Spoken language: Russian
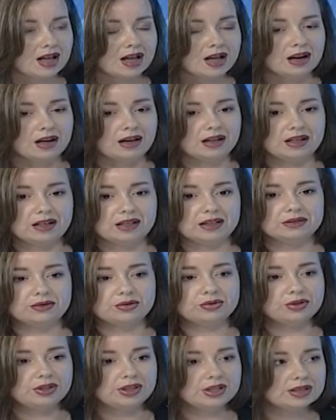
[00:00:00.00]
А
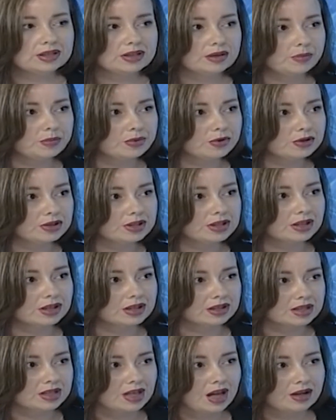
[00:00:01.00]
другие запросы
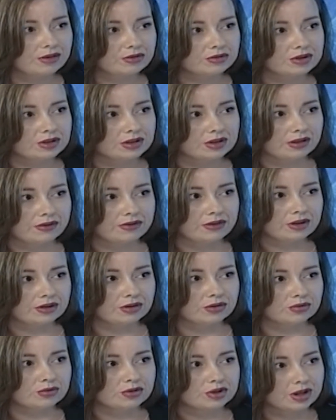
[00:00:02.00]
касаются,
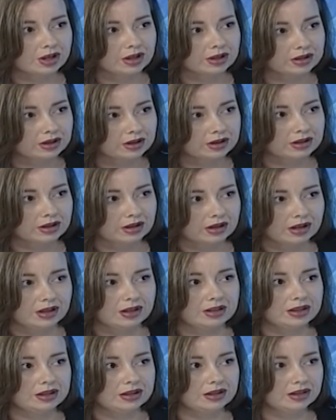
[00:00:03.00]
наверное, уже
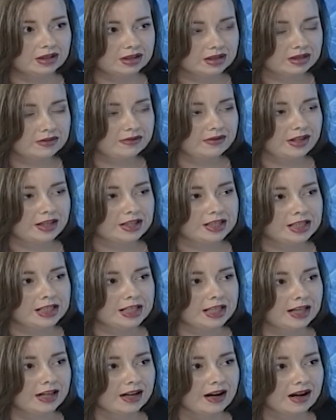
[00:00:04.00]
каких-то иных
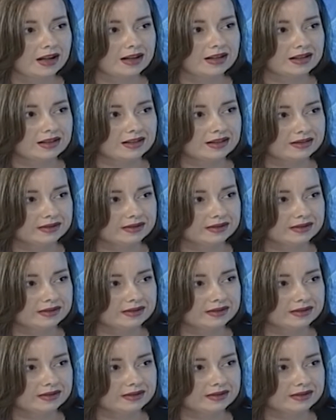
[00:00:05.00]
сведений, как... Э...